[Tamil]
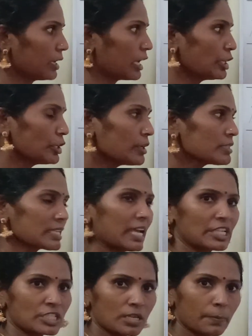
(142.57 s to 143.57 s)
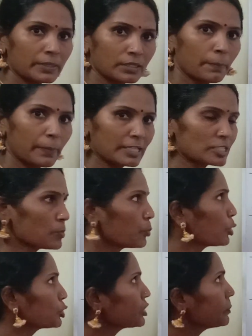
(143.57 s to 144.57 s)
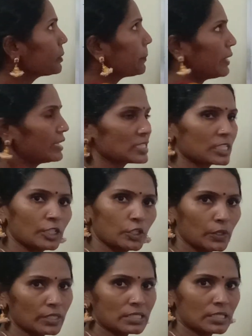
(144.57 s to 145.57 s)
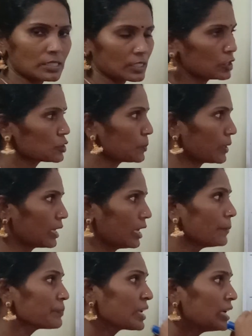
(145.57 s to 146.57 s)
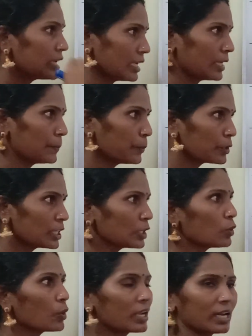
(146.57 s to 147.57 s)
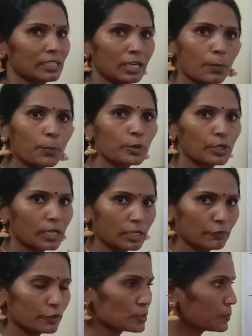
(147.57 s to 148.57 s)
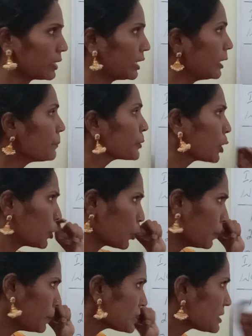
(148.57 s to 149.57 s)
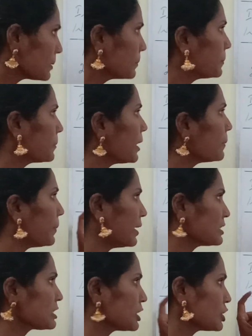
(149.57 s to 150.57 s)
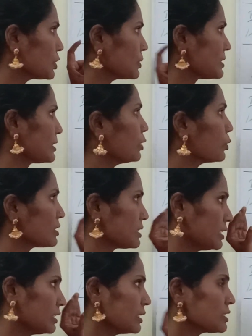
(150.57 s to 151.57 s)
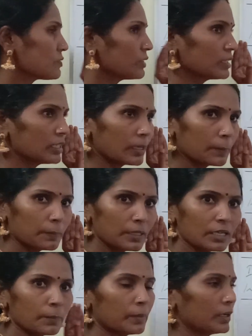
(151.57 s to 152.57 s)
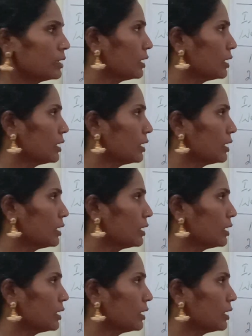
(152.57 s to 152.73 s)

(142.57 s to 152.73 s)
கண்டினியூஸ் ஆக்ஷனை பற்றி பேசும்போது நம்ம பாஸ்ட் கண்டினியூஸ் டென்ஸ் யூஸ் பண்ணலாம் நான் இப்போதைக்கு உங்களுக்கு அதெல்லாம் போட்டு கன்ஃபியூஸ் பண்ணல ரொம்ப சிம்பிளாக பாஸ்ட் கண்டினியூஸில் ஒரு சென்டென்ஸ் வந்து எப்படி நம்ம